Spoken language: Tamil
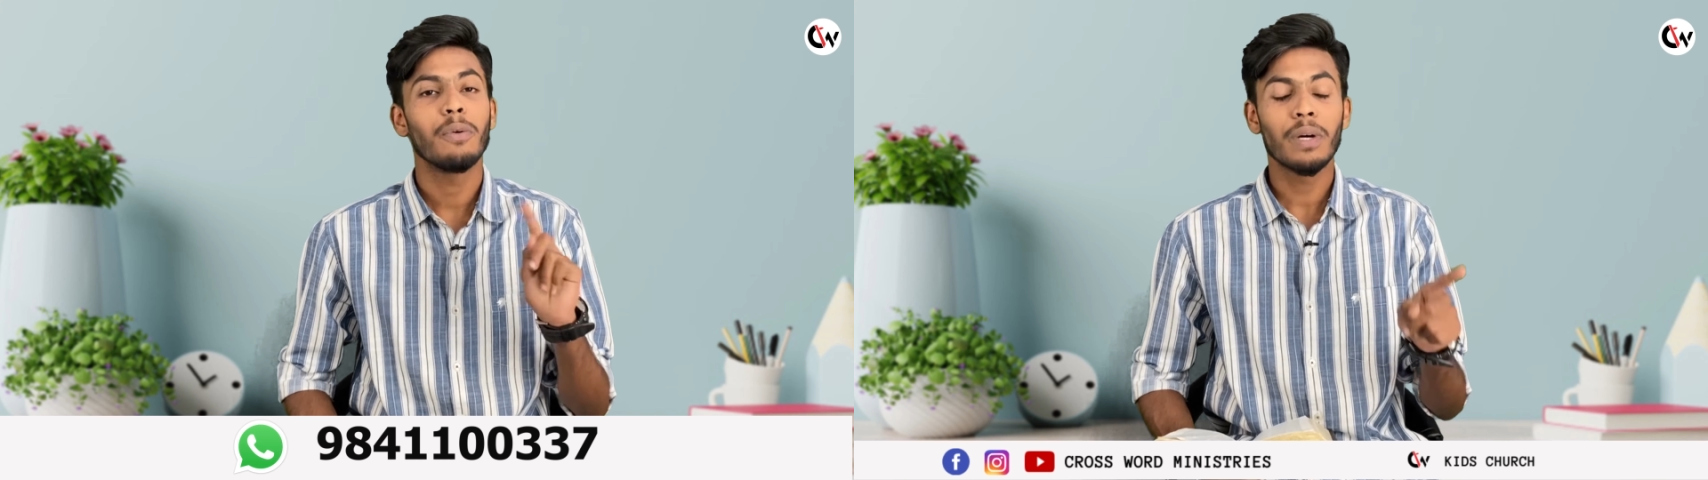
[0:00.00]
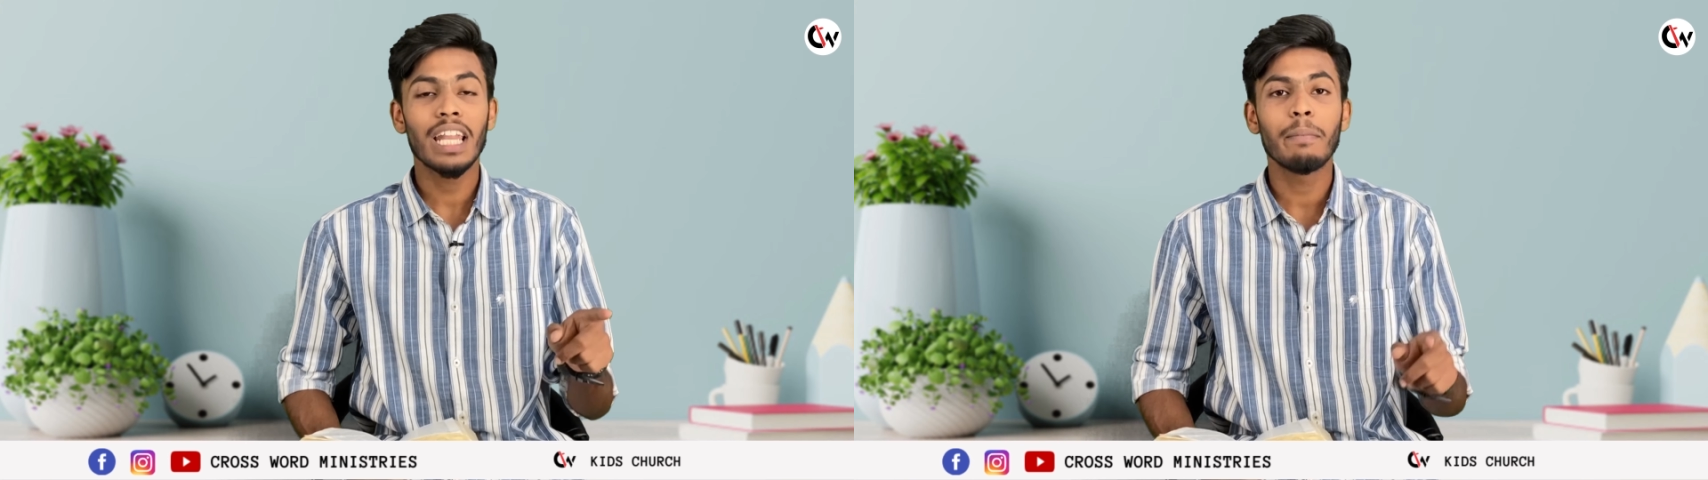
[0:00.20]

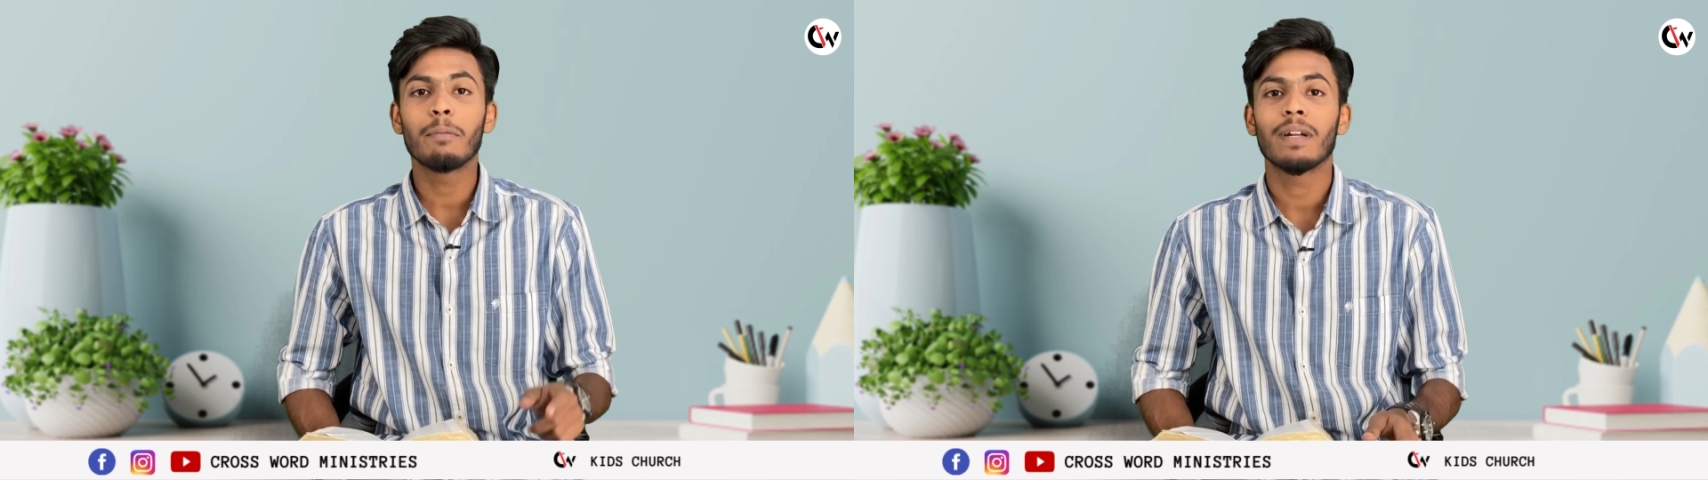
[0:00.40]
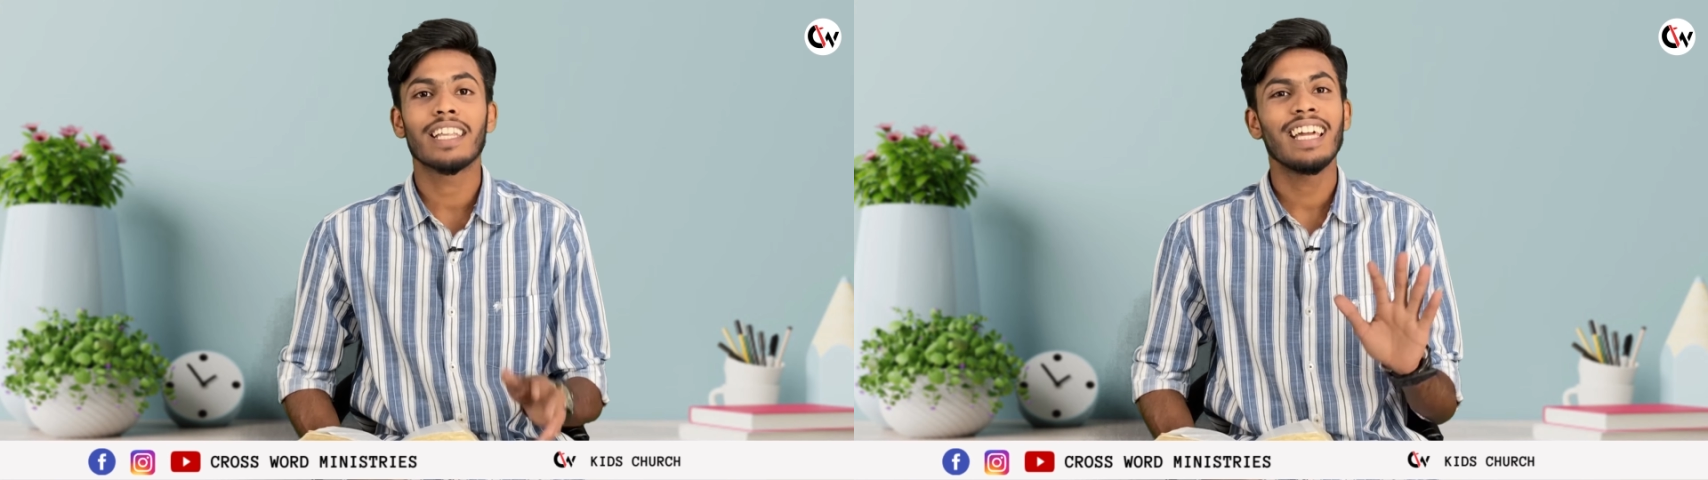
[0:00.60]
உங்களை
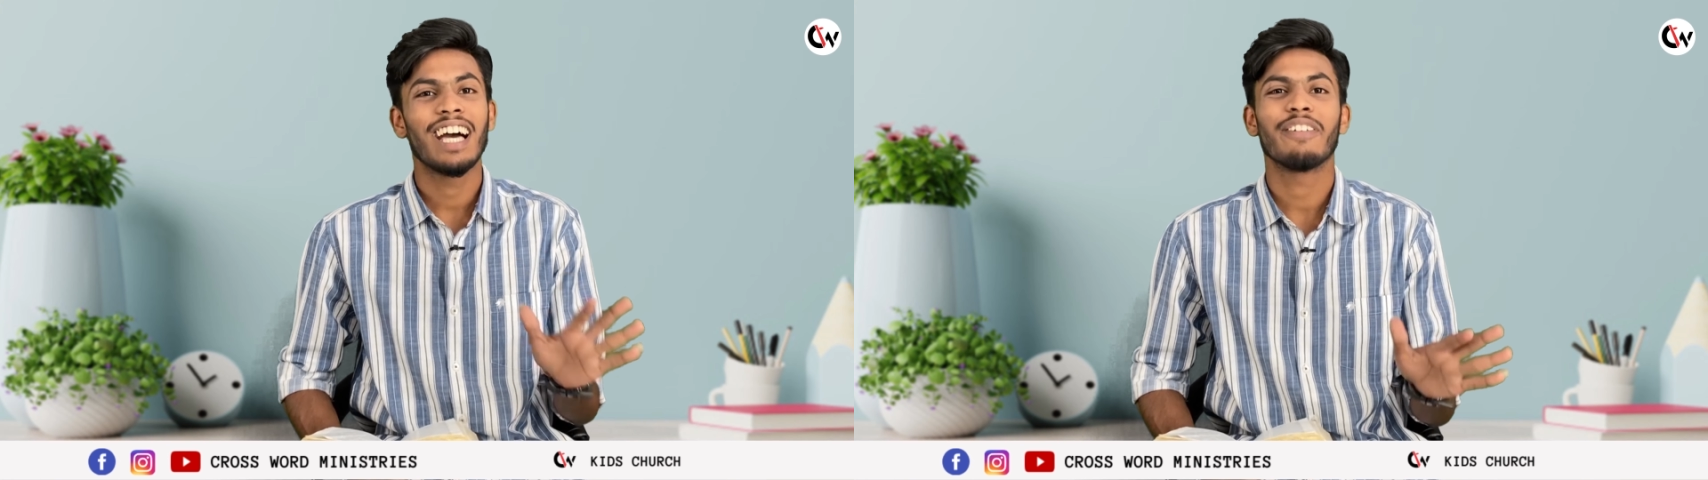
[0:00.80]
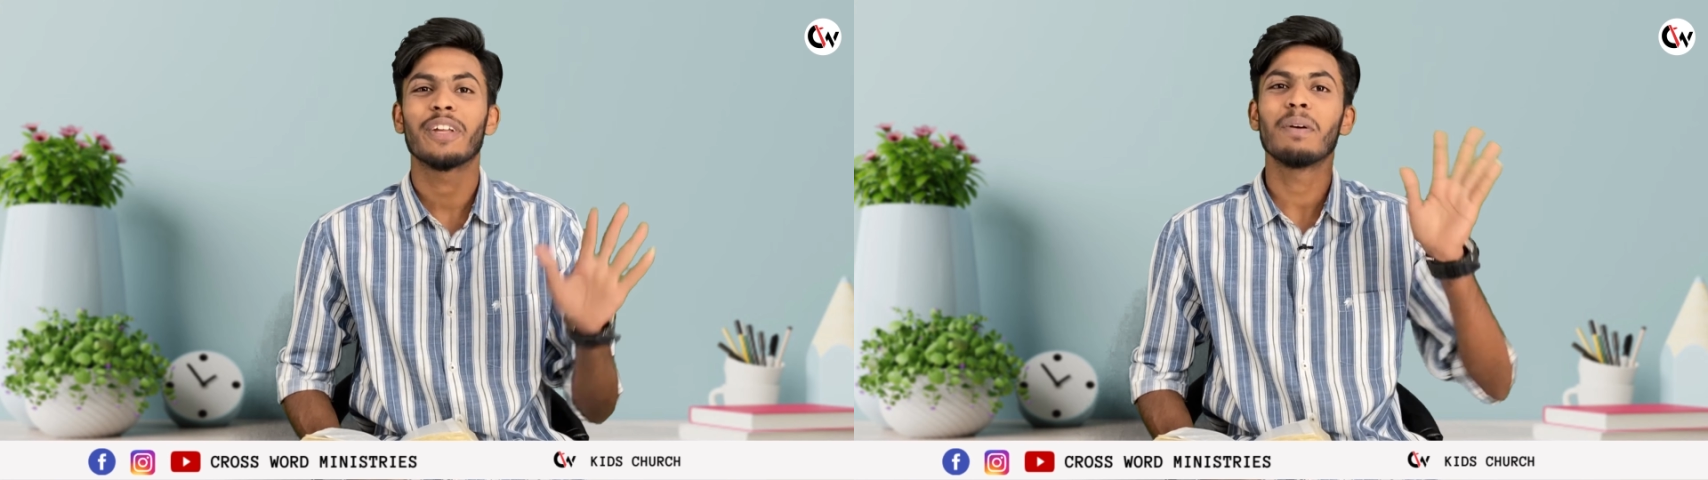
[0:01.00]
மீட் பண்ணுறேன்
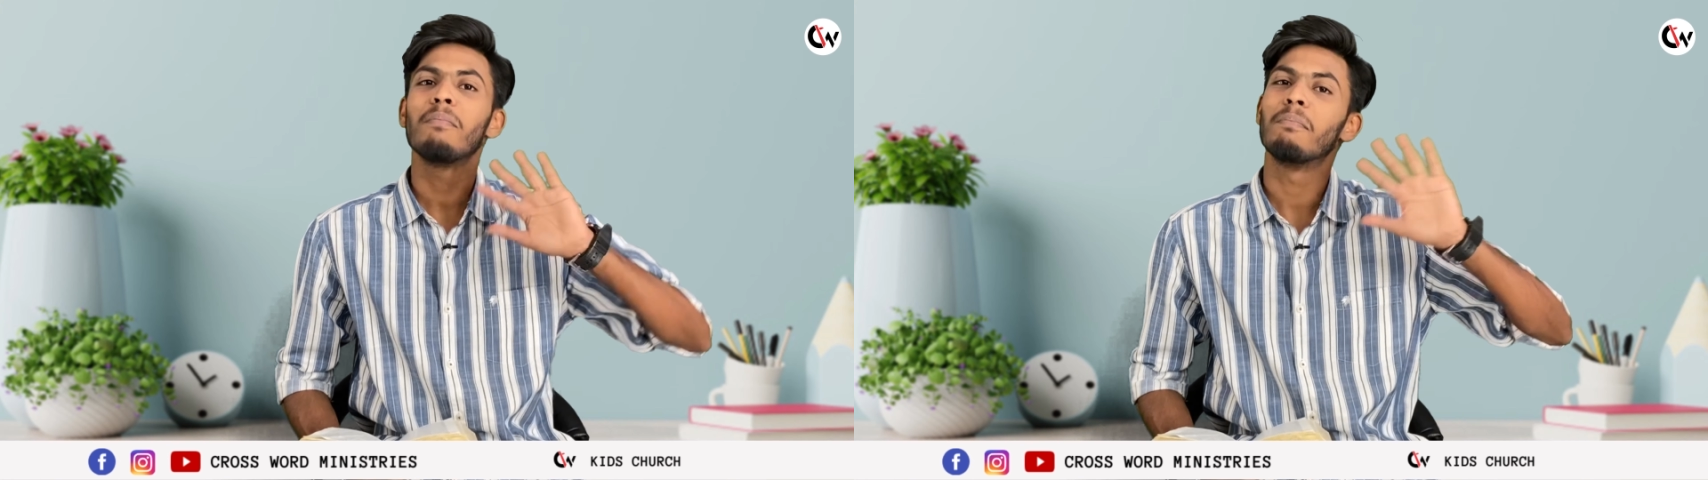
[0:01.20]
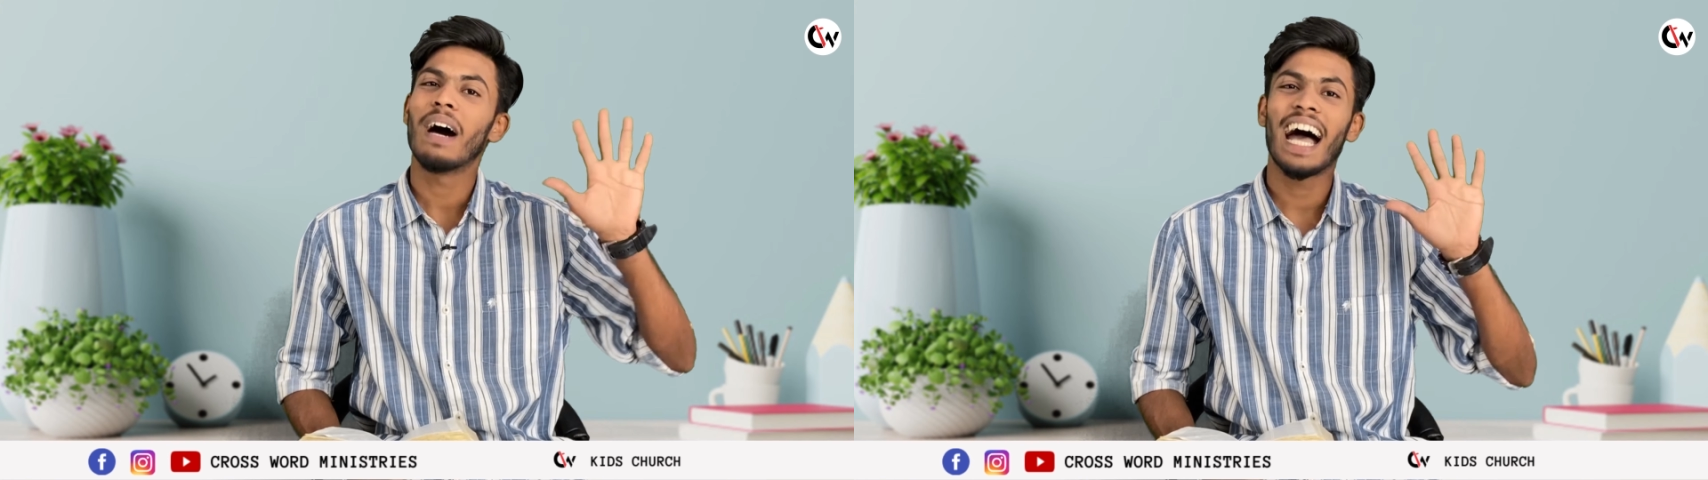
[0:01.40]
அது வரைக்கும்
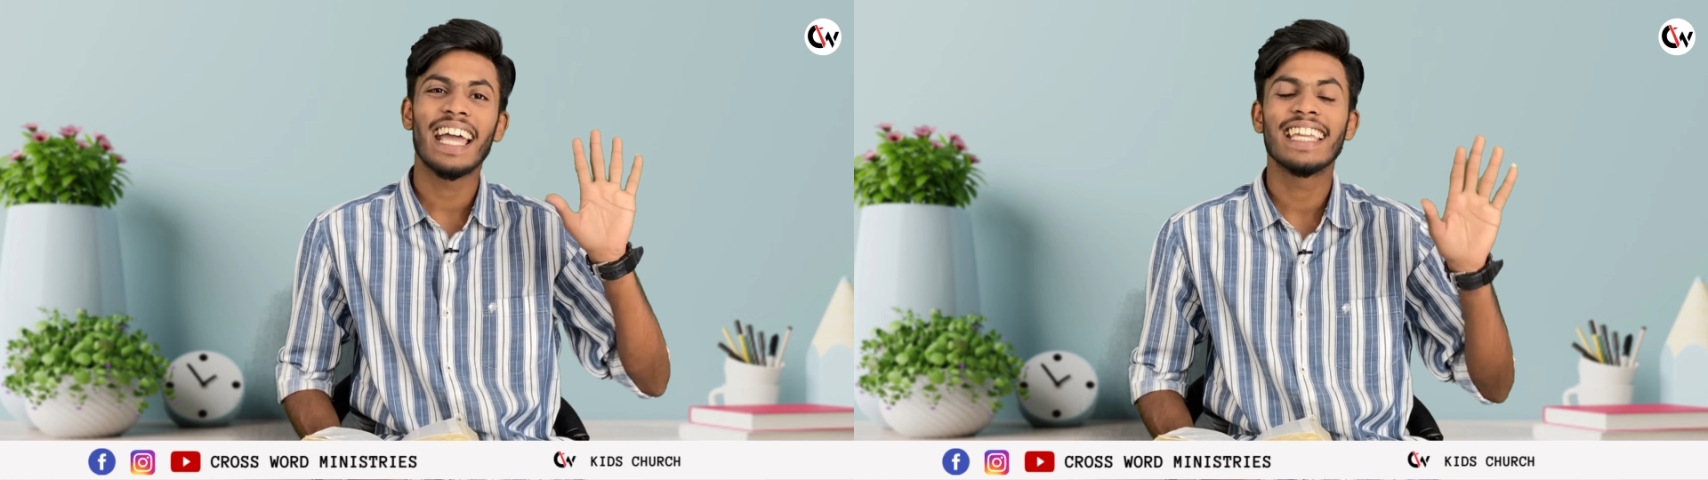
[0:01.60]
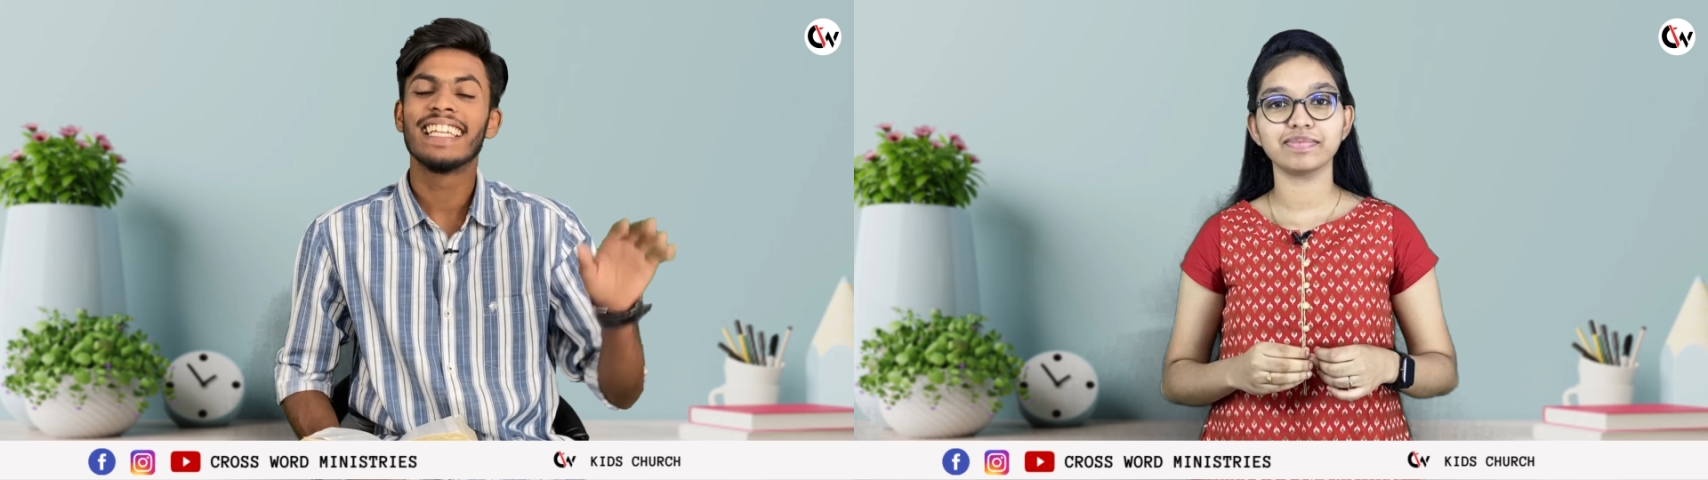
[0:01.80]
பாய்